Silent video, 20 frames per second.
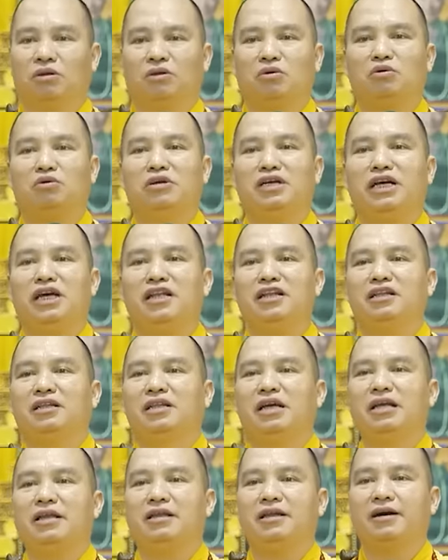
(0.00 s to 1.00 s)
tu nhân
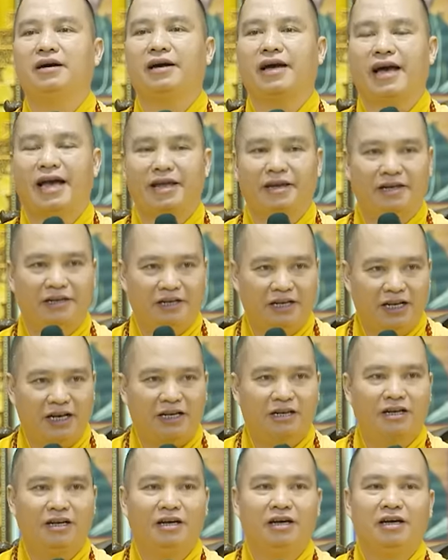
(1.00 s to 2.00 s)
tích đức hành thiện
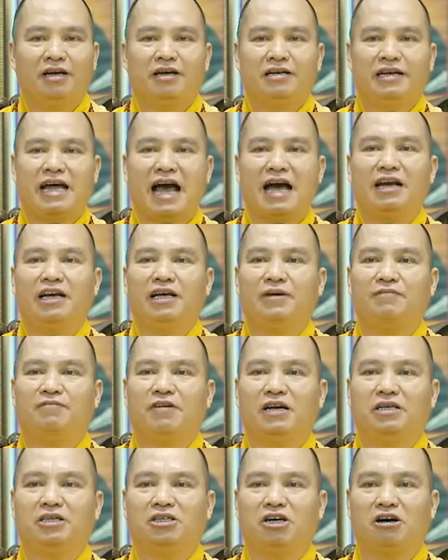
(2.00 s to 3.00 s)
ráng niệm
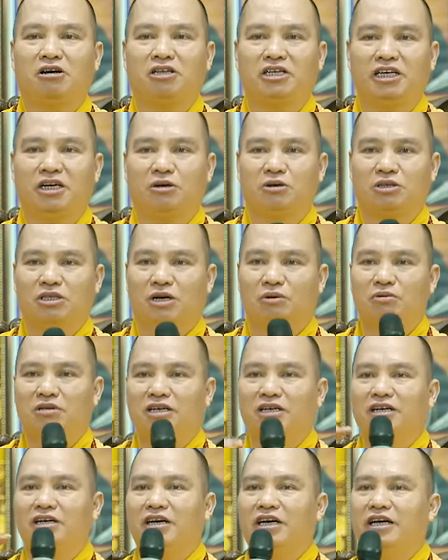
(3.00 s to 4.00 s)
phật cho nhiều giống
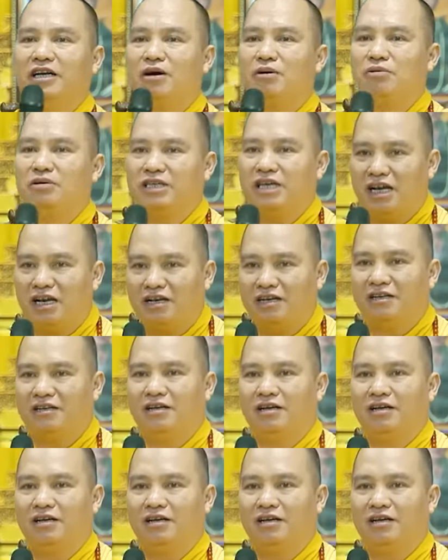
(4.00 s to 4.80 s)
như người nông dân